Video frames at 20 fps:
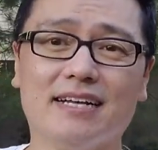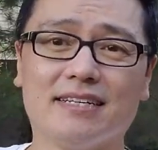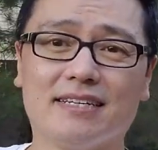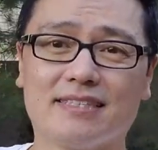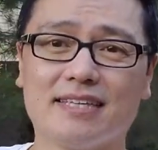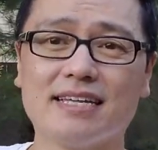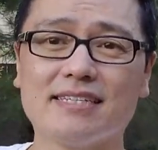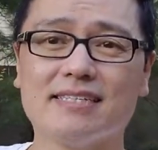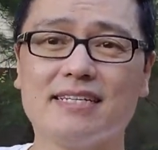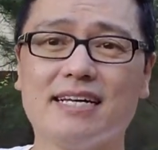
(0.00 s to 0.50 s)

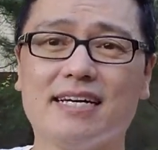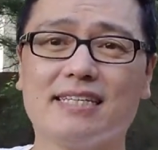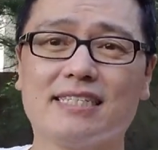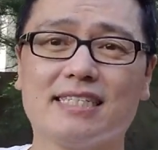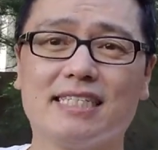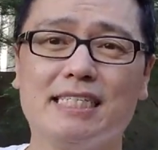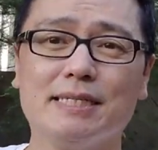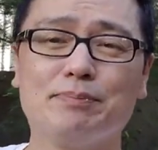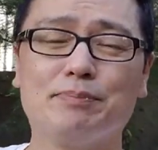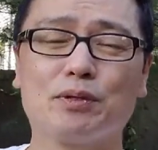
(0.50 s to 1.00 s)
테슬라를
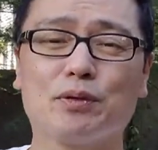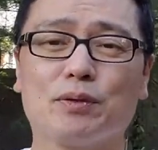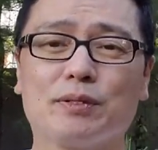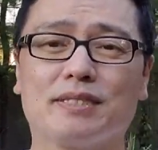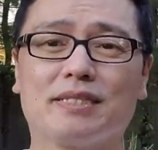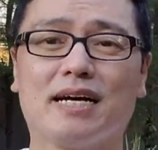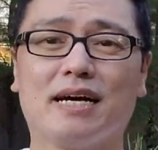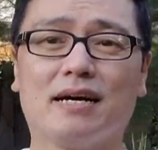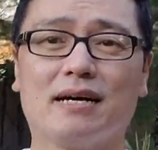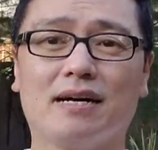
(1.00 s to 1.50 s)
10%
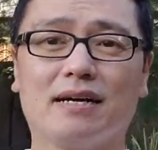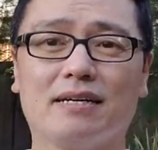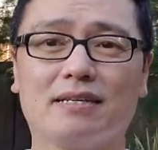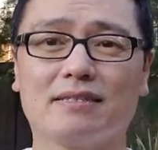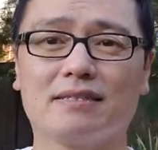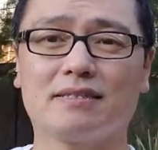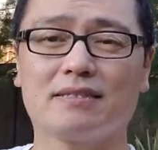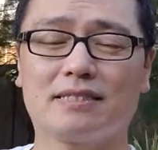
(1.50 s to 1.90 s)
이상